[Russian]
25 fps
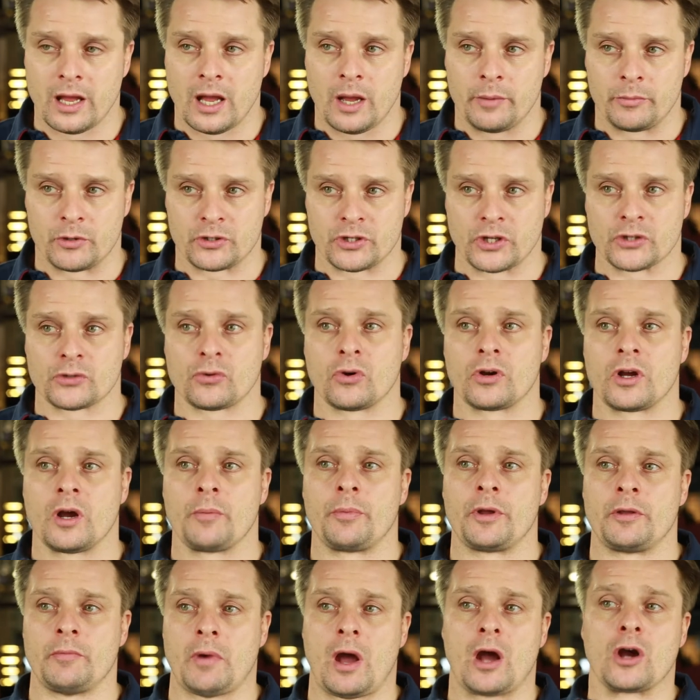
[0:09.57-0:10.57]
Потому что, насколько я
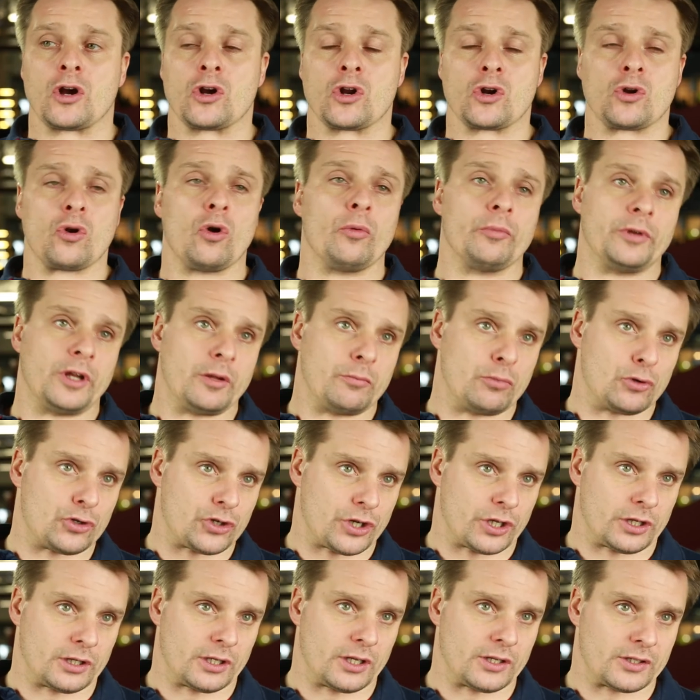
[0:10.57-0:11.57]
понимаю, огромные
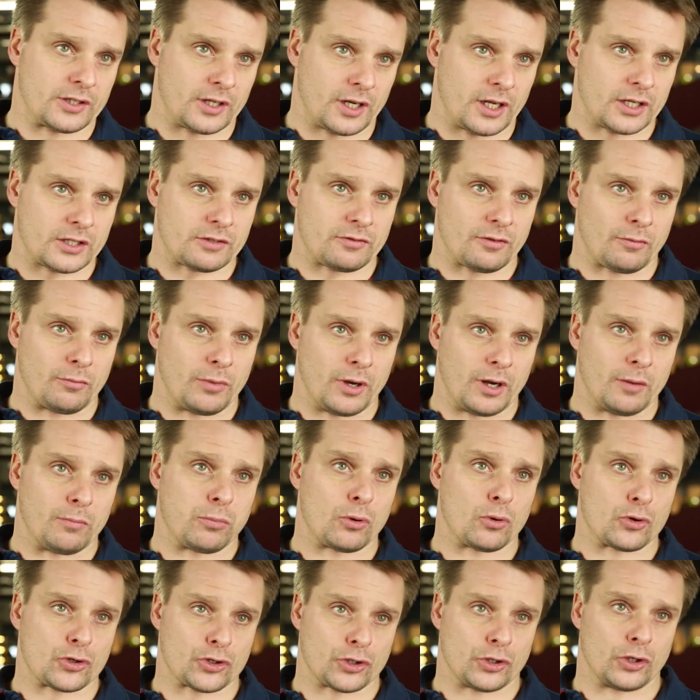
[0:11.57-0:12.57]
бюджетные средства были
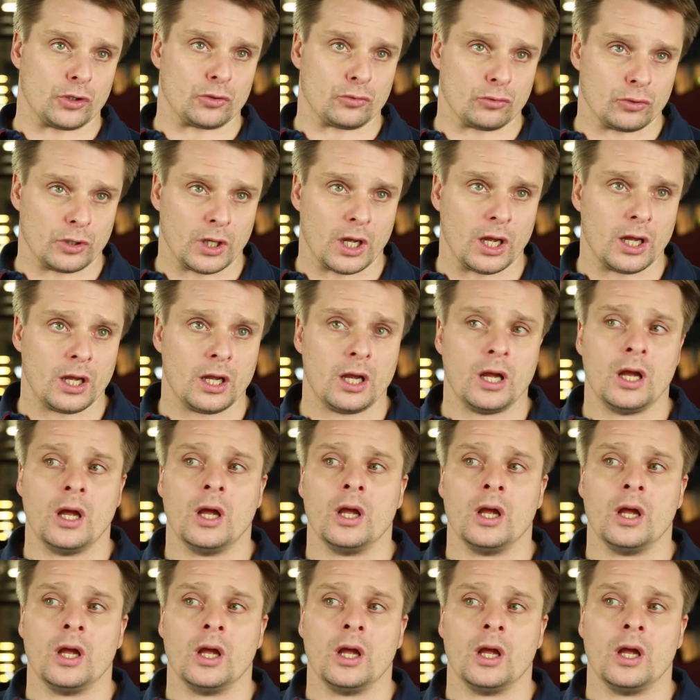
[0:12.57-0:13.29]
брошены туда,